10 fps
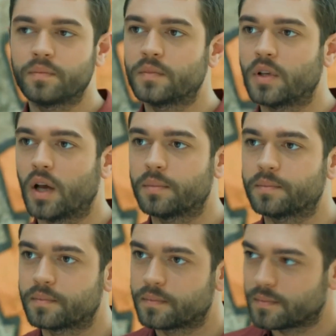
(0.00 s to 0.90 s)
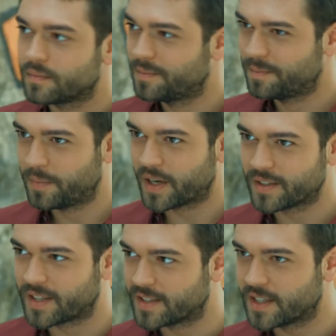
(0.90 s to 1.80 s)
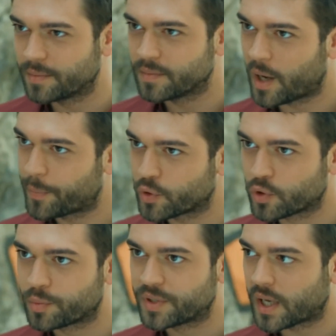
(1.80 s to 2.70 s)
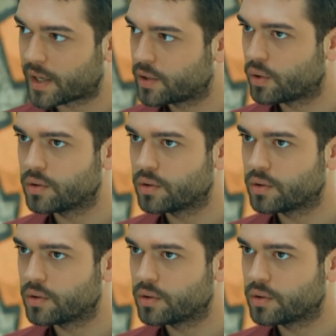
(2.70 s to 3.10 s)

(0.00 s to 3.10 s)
Oğlum ya bakın teyzeciğim ne yapıyorsunuz? Bir sakin